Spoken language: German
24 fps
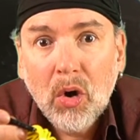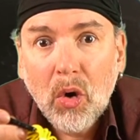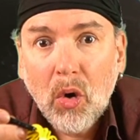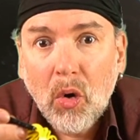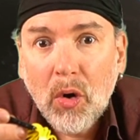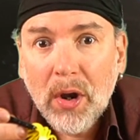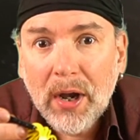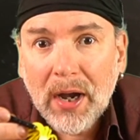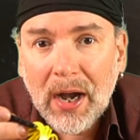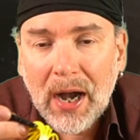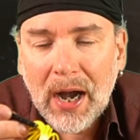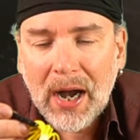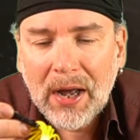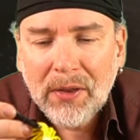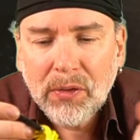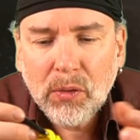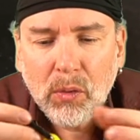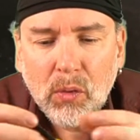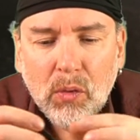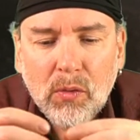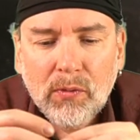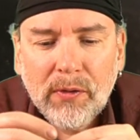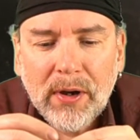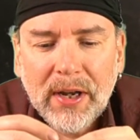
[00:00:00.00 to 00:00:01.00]
eure
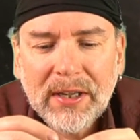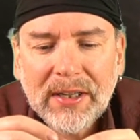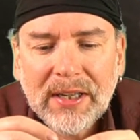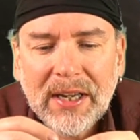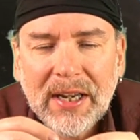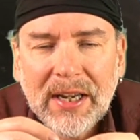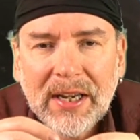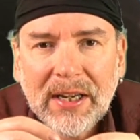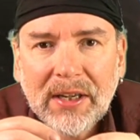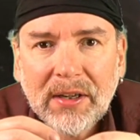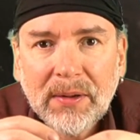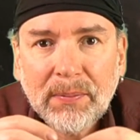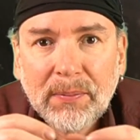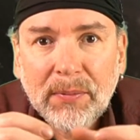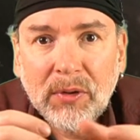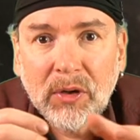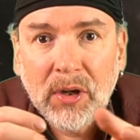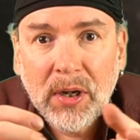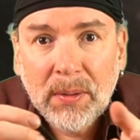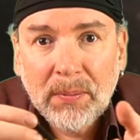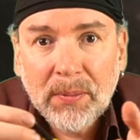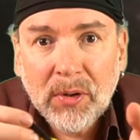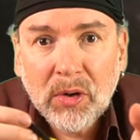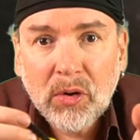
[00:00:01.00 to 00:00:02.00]
Anrufe
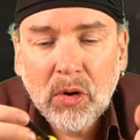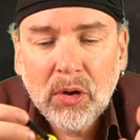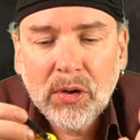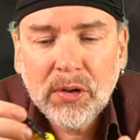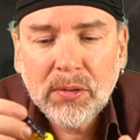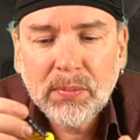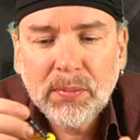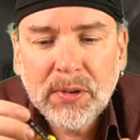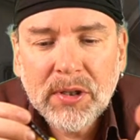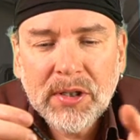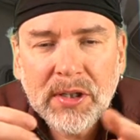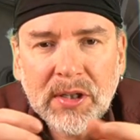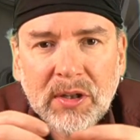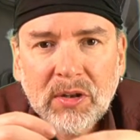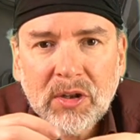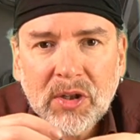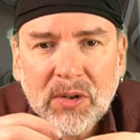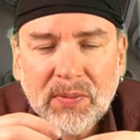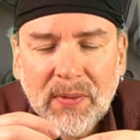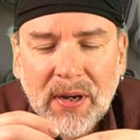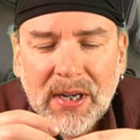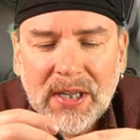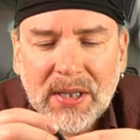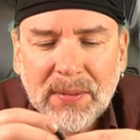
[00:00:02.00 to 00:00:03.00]
entgegennehmen könnt
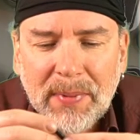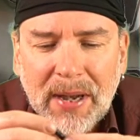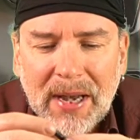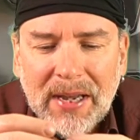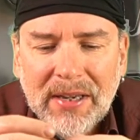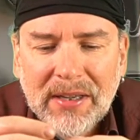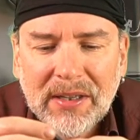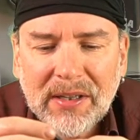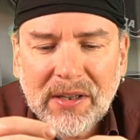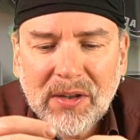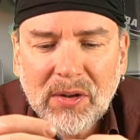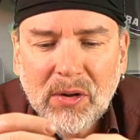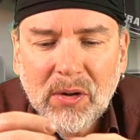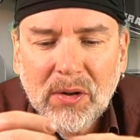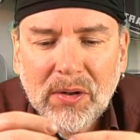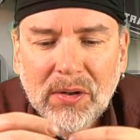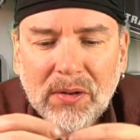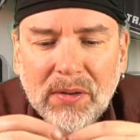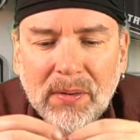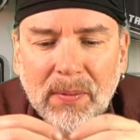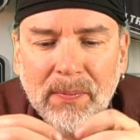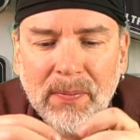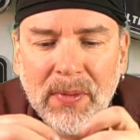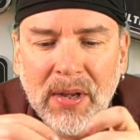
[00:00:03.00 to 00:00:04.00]
bzw. beenden
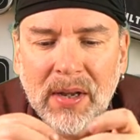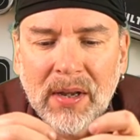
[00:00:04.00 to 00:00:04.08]
könnt.